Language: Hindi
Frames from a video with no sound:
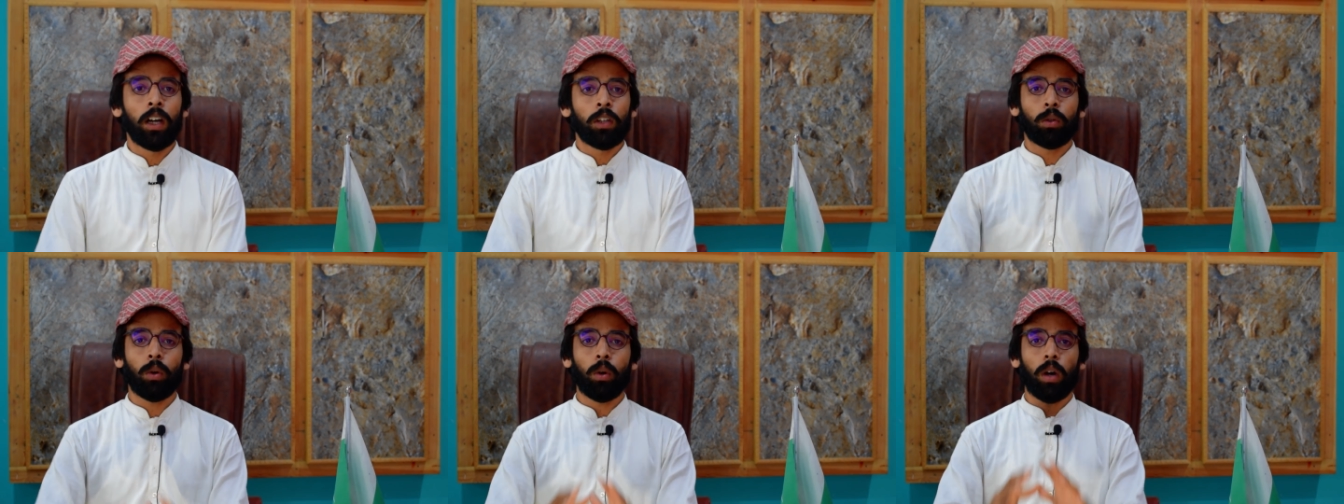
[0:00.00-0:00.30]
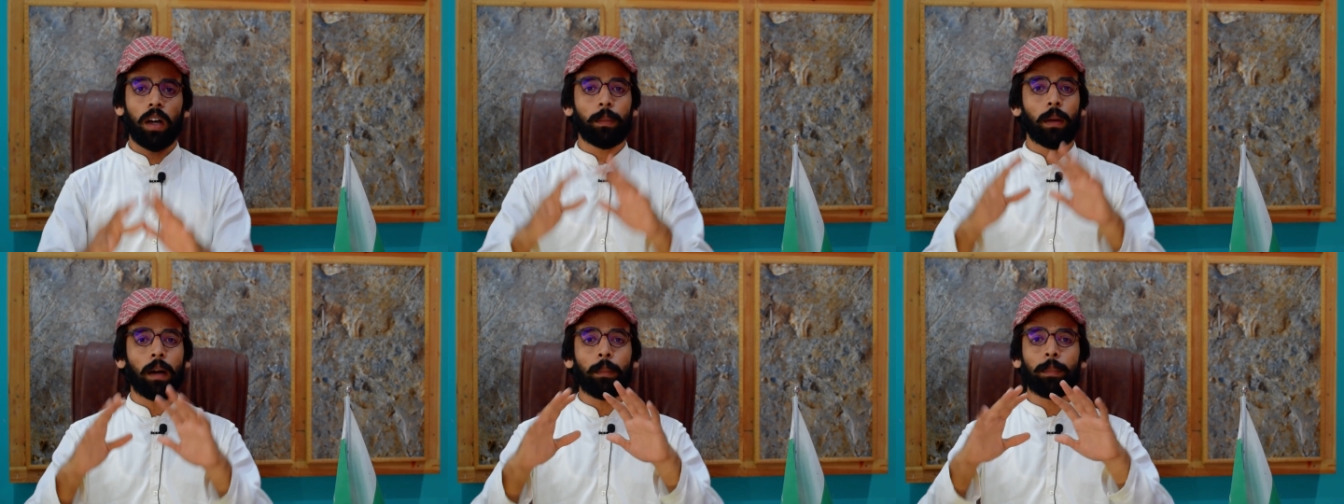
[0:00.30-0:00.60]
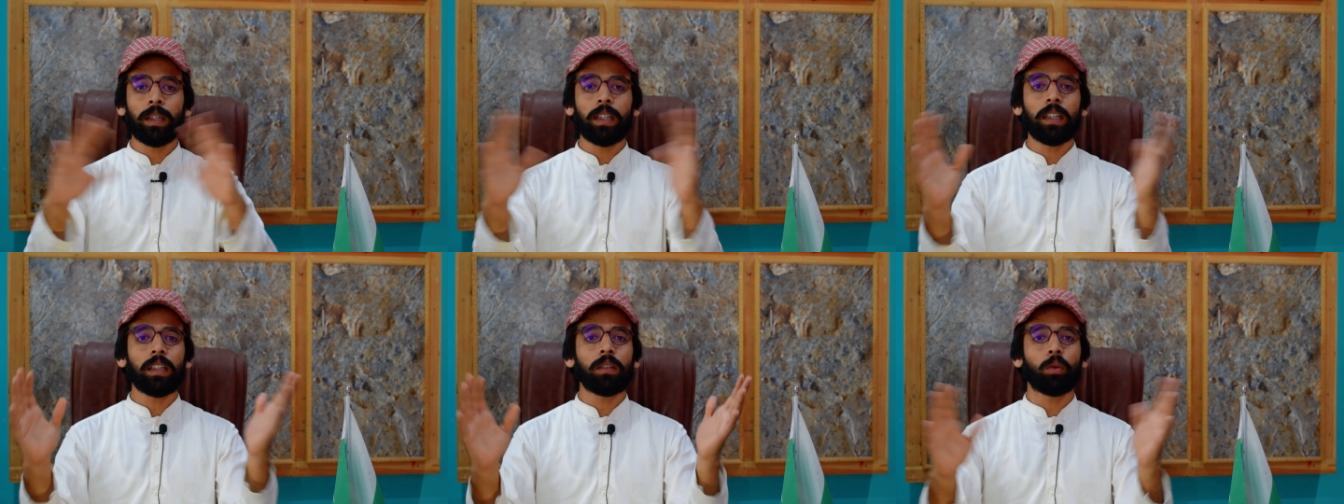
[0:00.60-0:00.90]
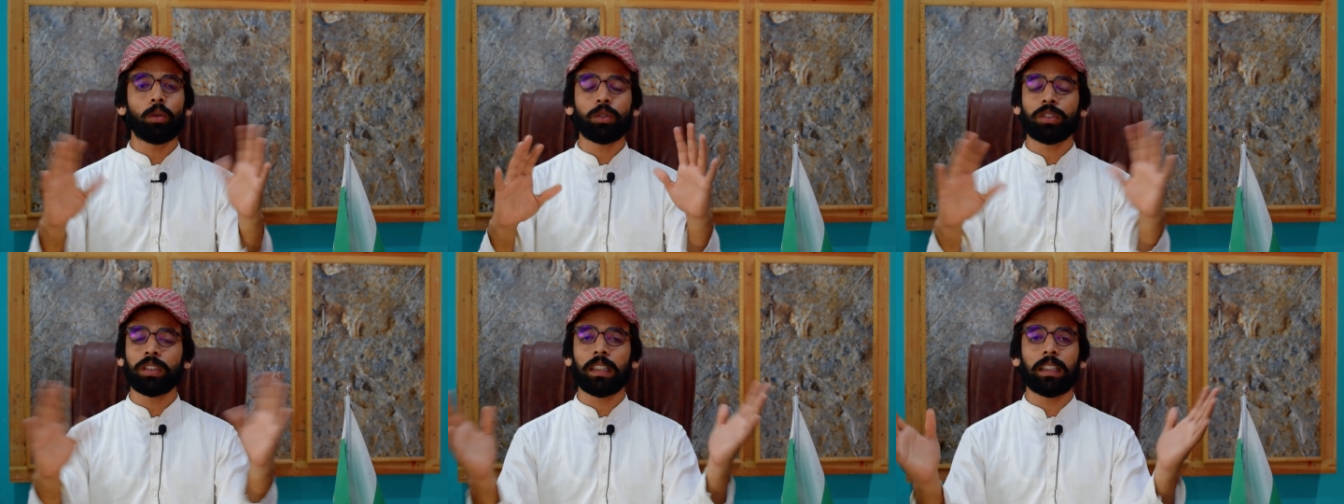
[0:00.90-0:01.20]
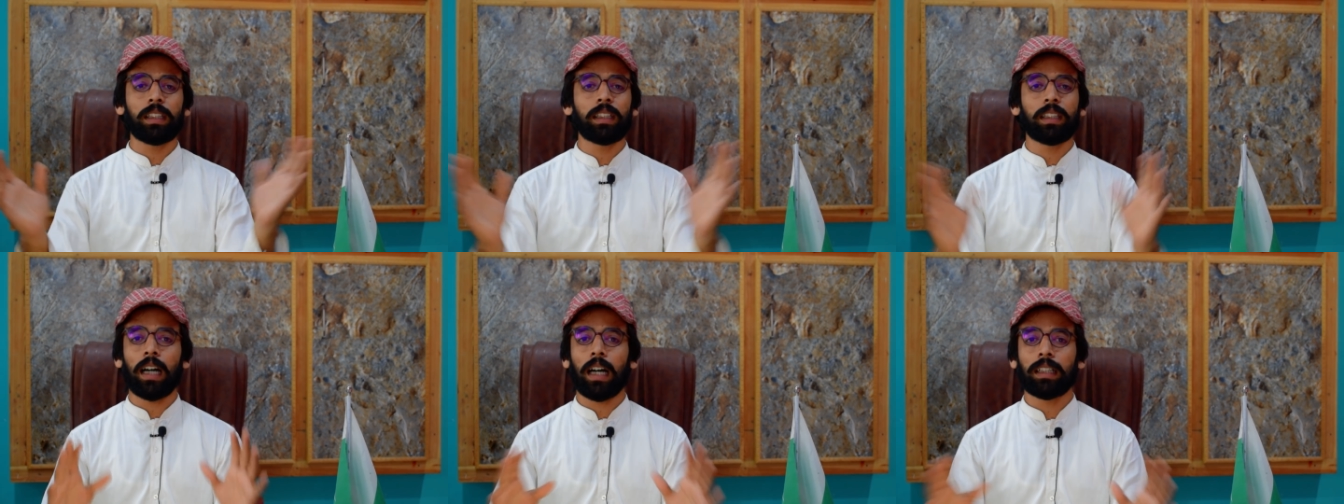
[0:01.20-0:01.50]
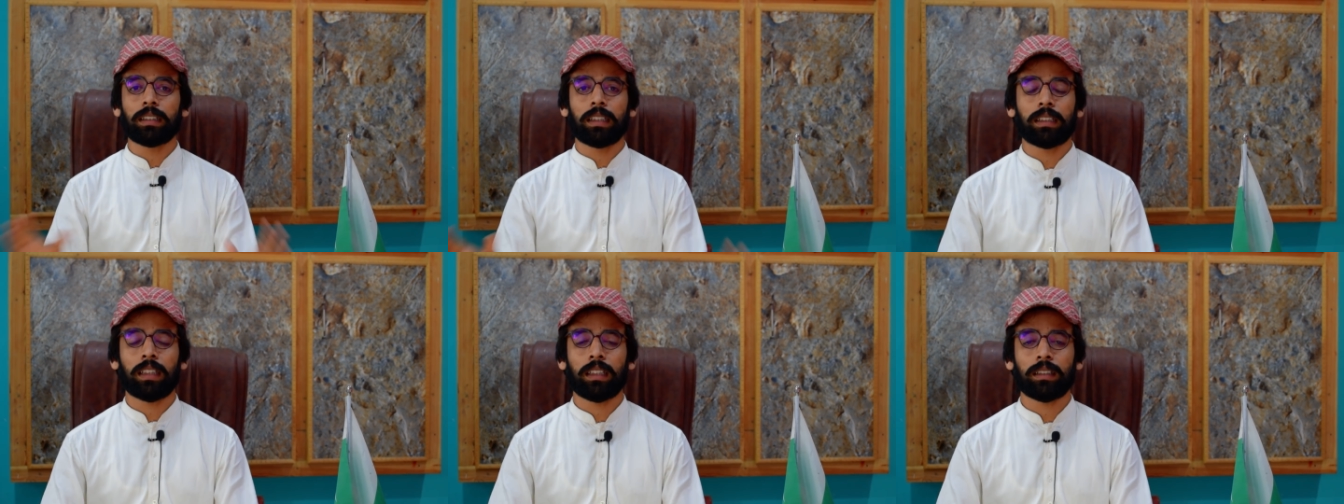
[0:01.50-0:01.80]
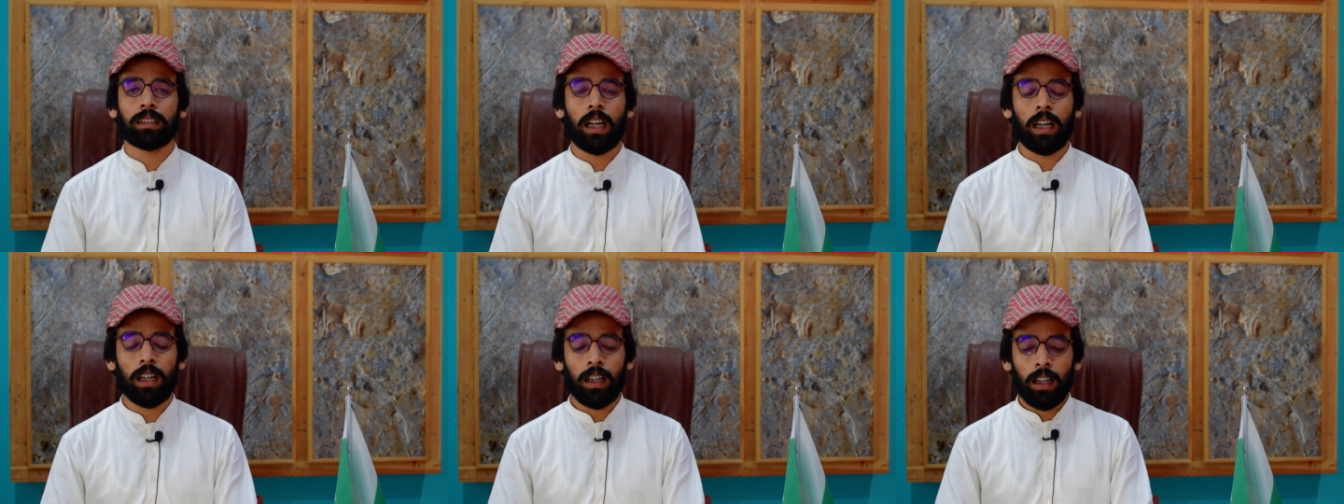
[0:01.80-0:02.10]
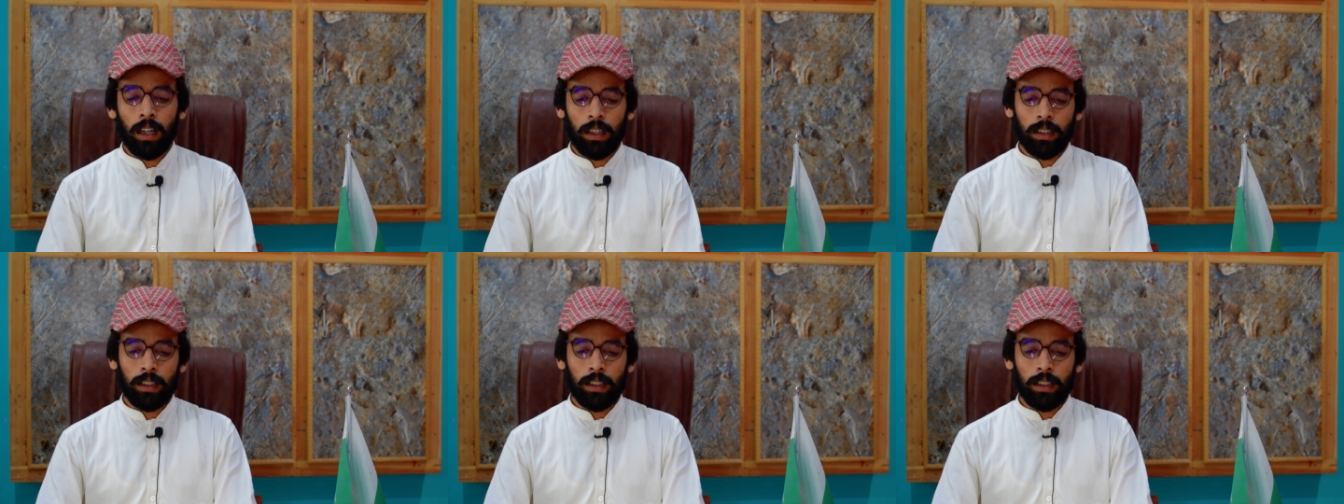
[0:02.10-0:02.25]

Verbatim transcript: तो अभी कुछ नहीं कहा जा सकता